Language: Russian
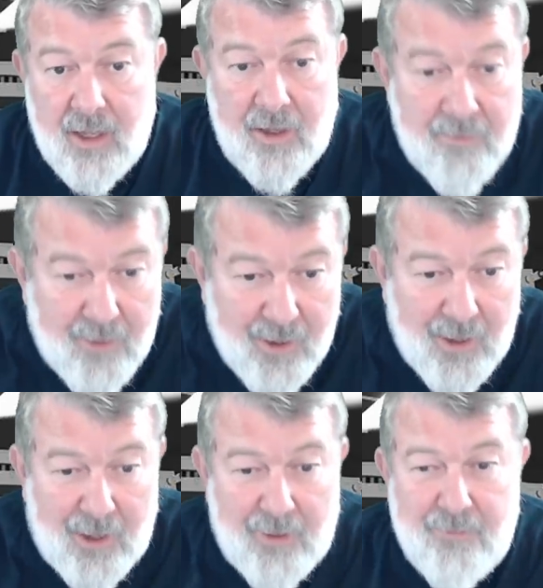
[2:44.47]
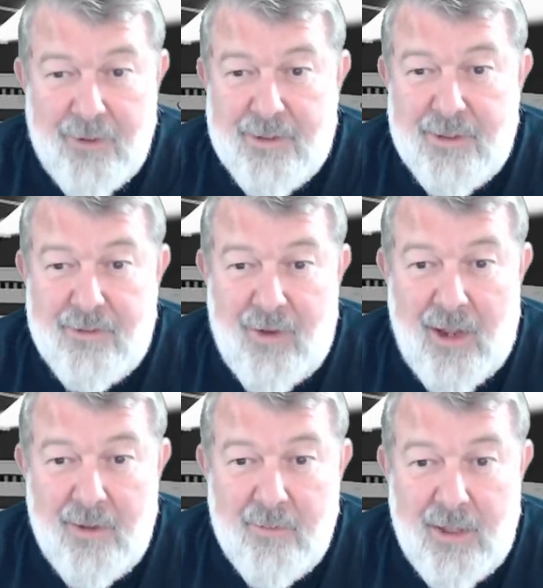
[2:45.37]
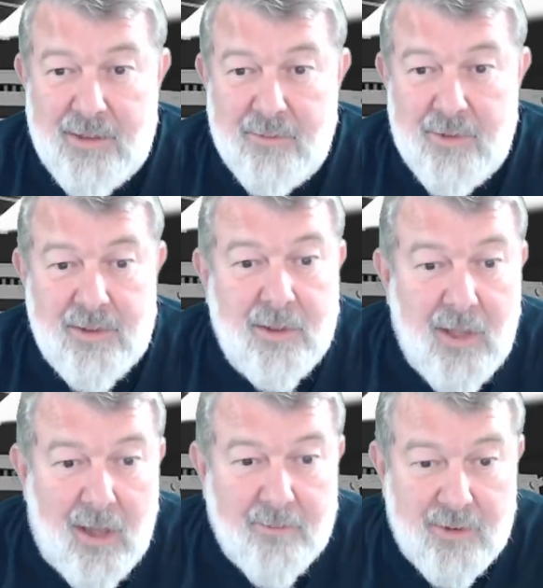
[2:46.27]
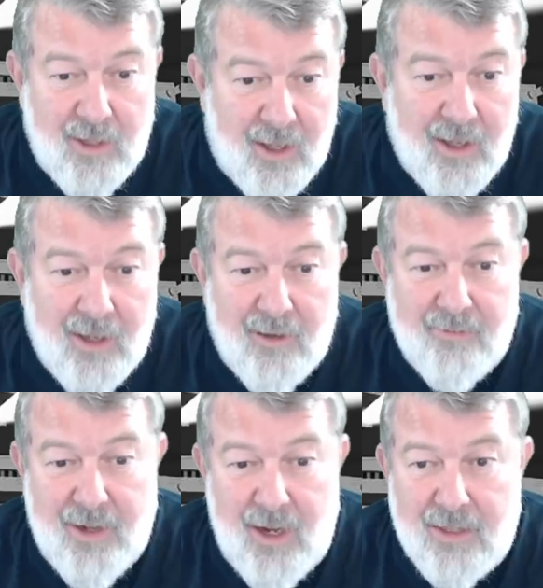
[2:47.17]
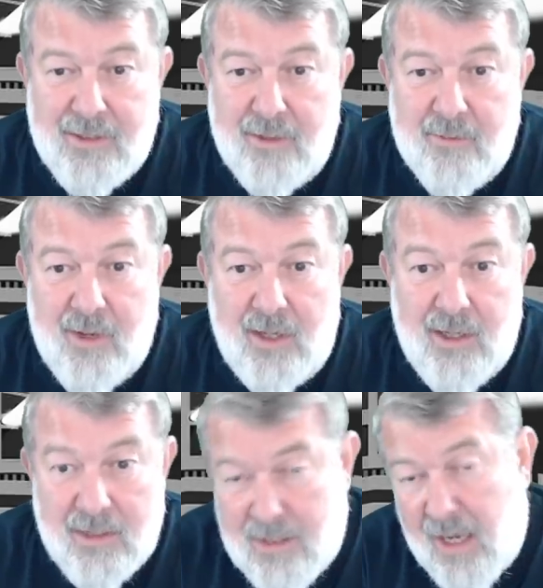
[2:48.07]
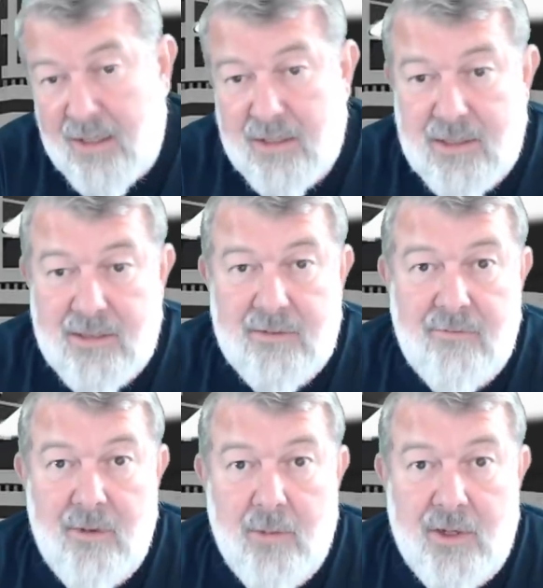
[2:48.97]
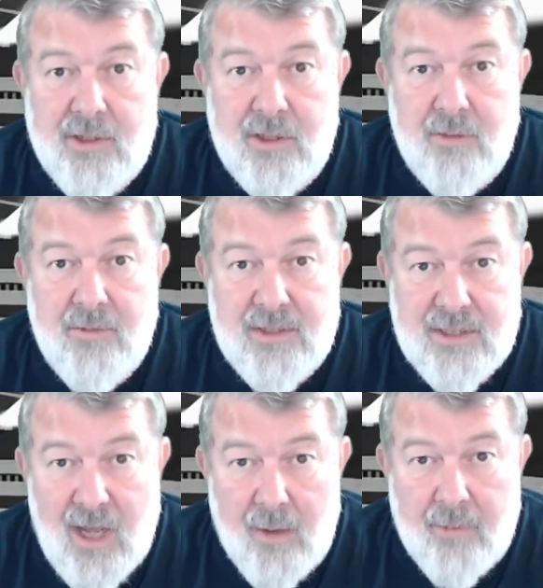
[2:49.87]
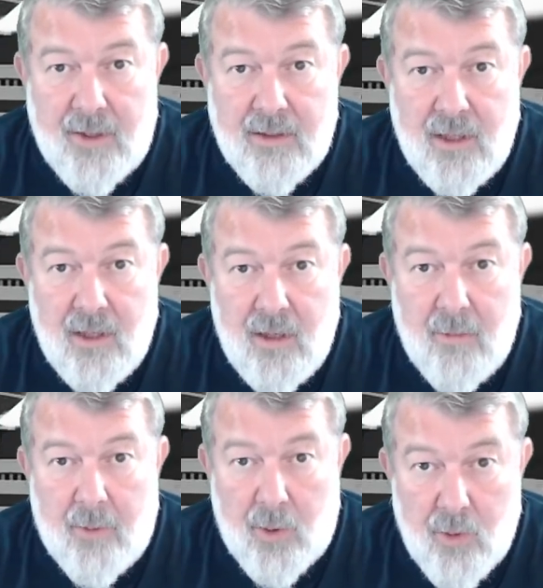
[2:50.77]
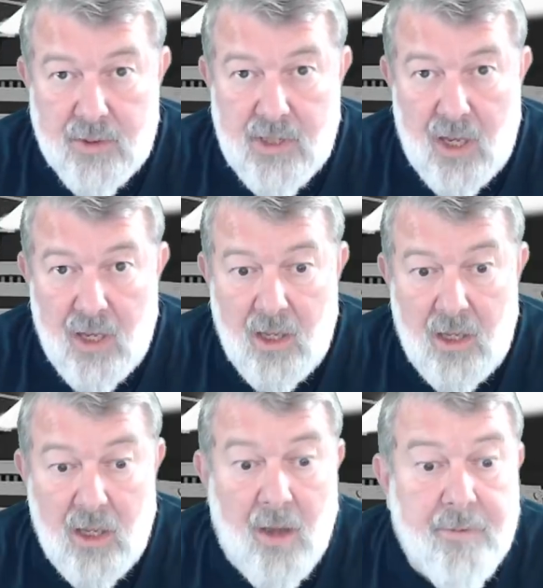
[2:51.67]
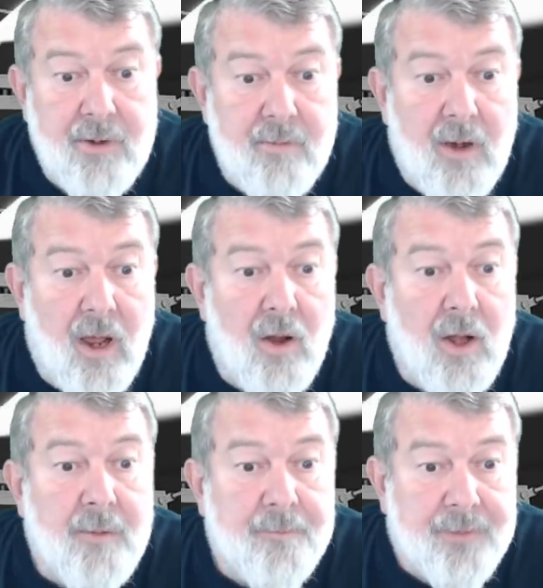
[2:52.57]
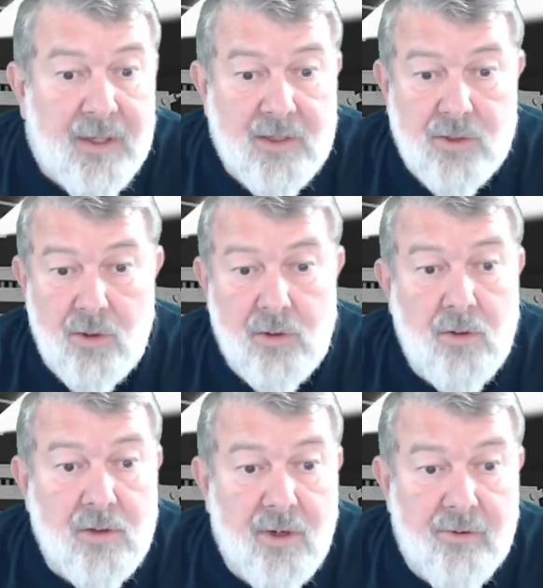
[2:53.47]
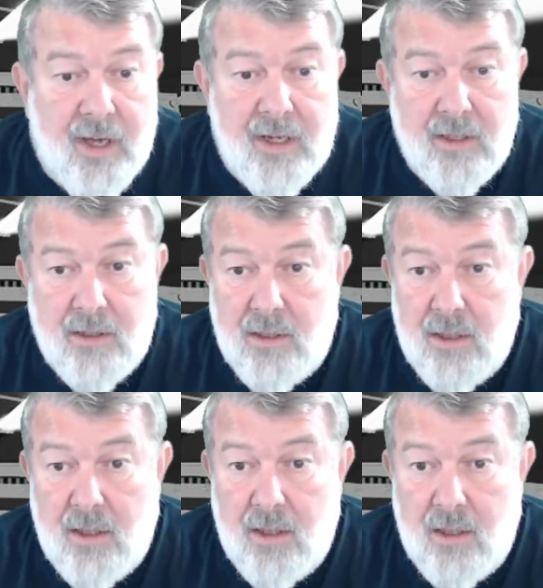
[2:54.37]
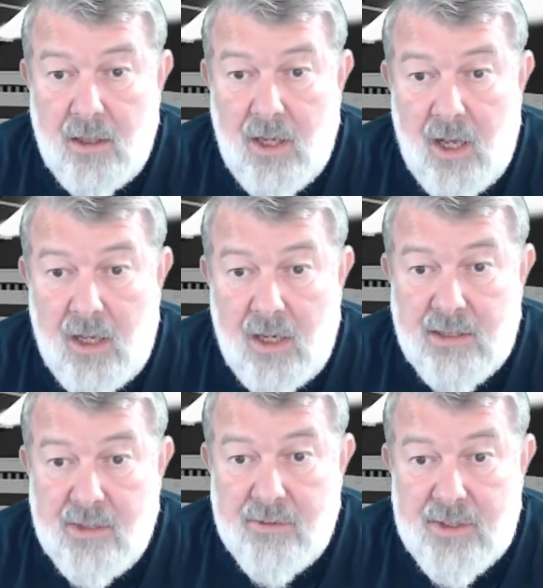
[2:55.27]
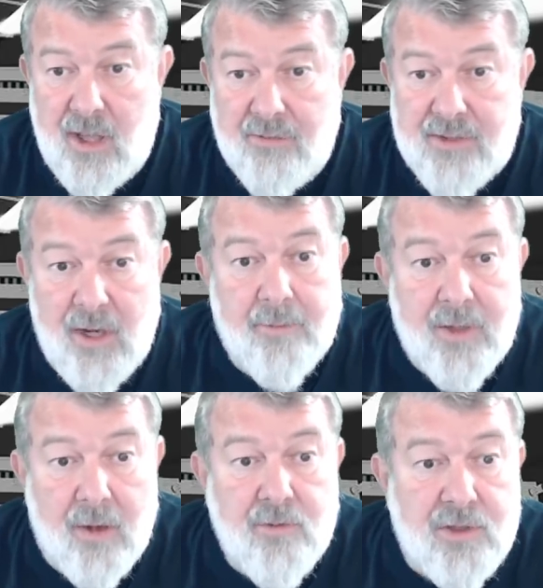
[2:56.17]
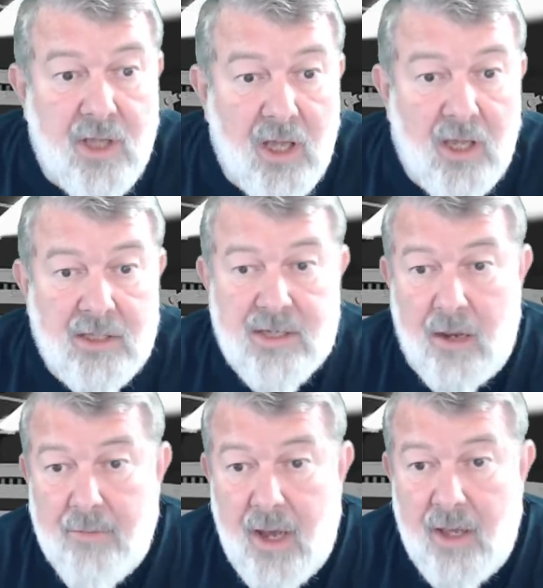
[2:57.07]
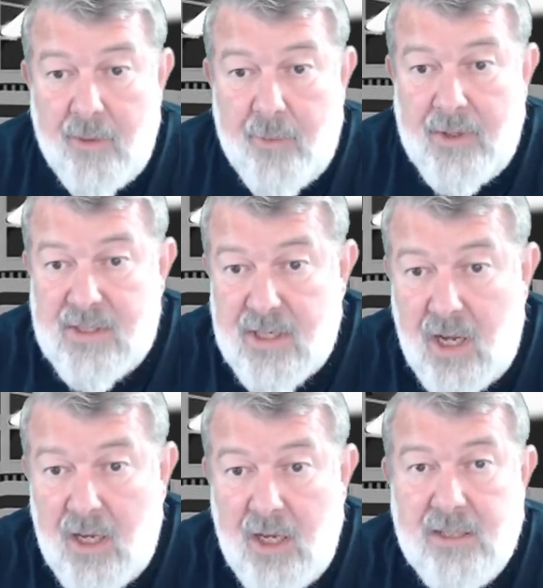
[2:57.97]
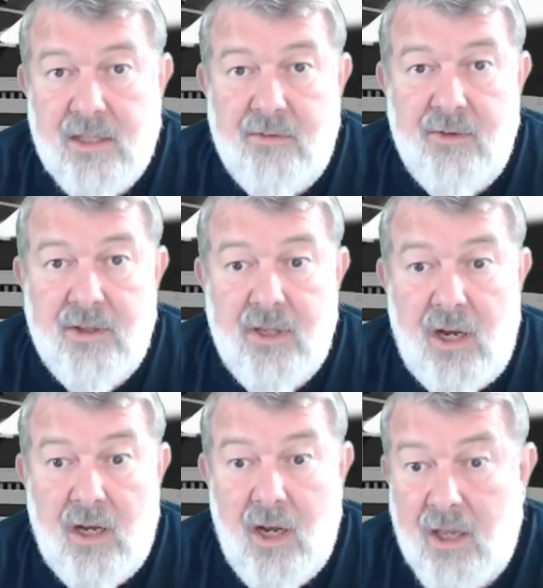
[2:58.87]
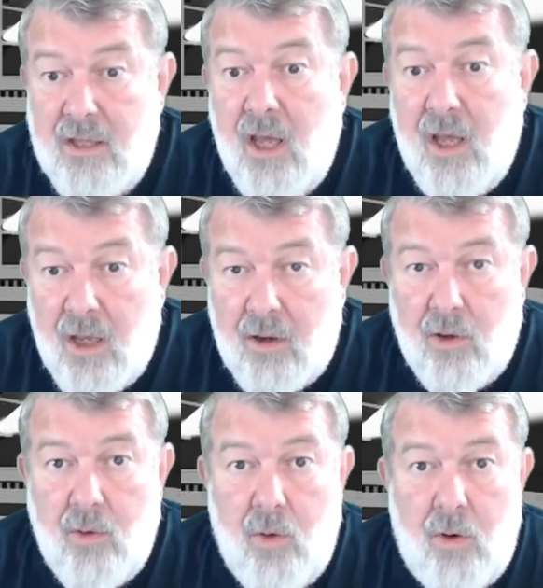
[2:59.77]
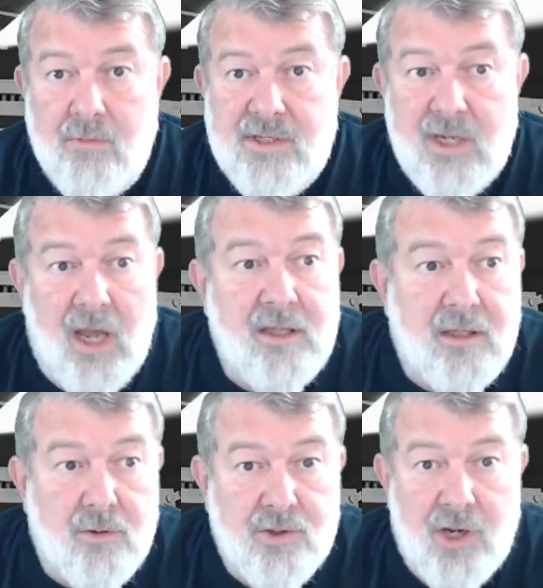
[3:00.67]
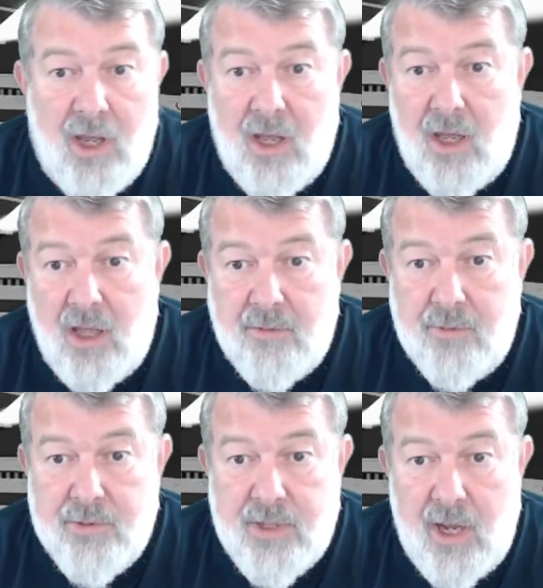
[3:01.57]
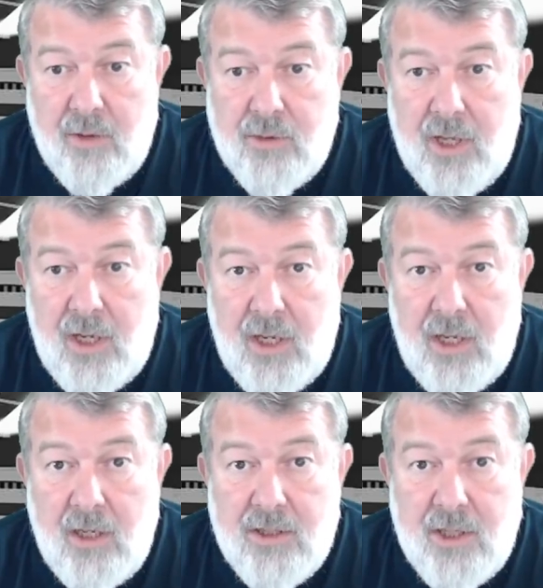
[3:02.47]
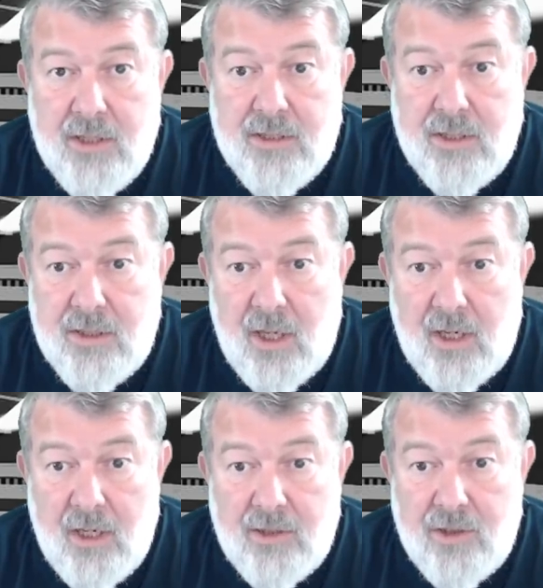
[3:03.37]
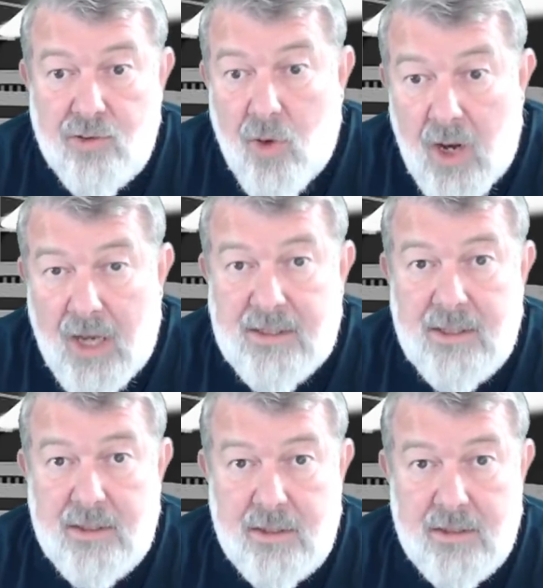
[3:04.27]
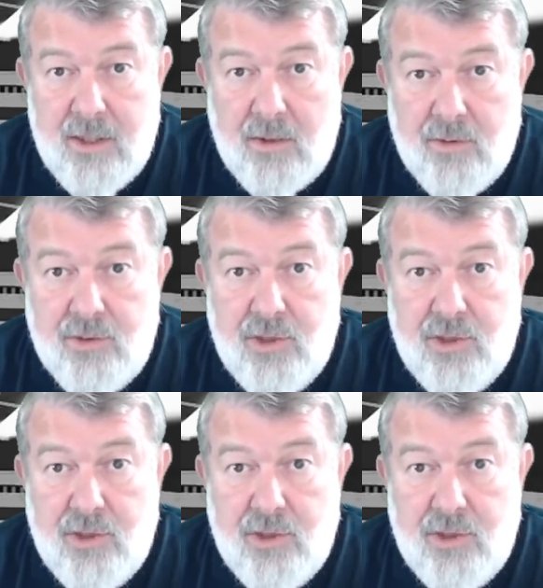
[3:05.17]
И вы, и вы со своими этими делами, да, в рясах, блядь, останетесь выброшенными за борт. Просто. Я понимаю, что это он говорит э, для красного словца, потому что сама РПЦ лезет в интернет, кругом сайты уже отпускают грехи через интернет и что хотите делают